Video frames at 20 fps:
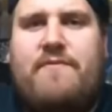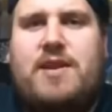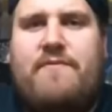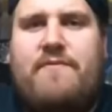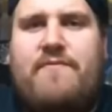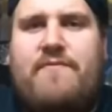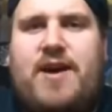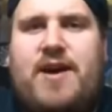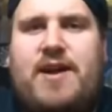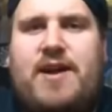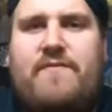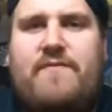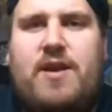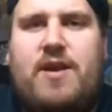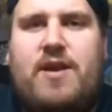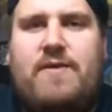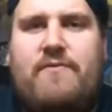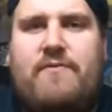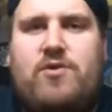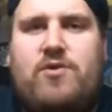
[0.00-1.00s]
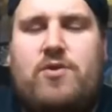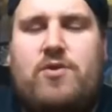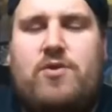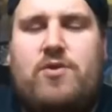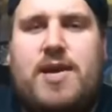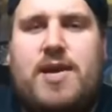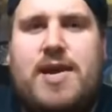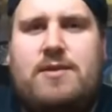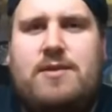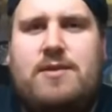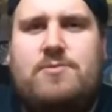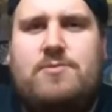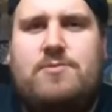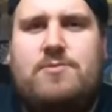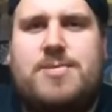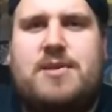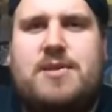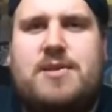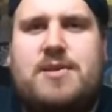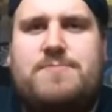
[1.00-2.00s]
Du bist nicht dafür verantwortlich, wofür du dein
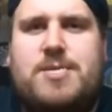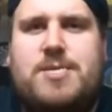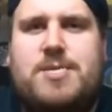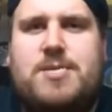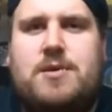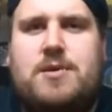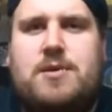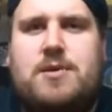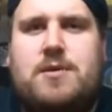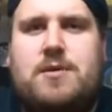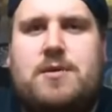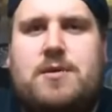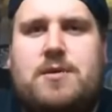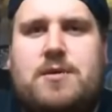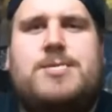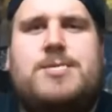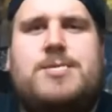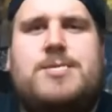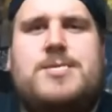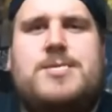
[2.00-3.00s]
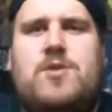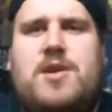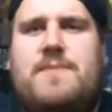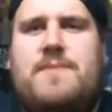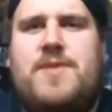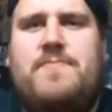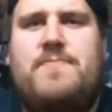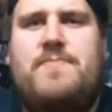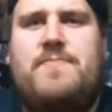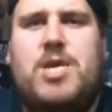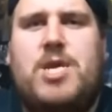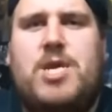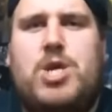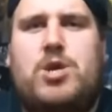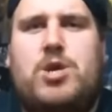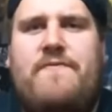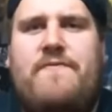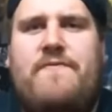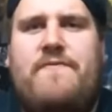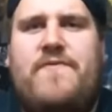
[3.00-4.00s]
Geld ausgibst. Also gib nicht
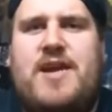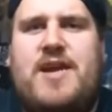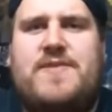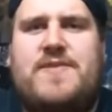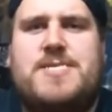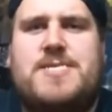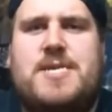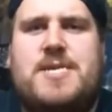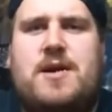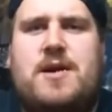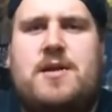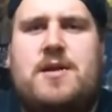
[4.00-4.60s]
mir die Schuld für dein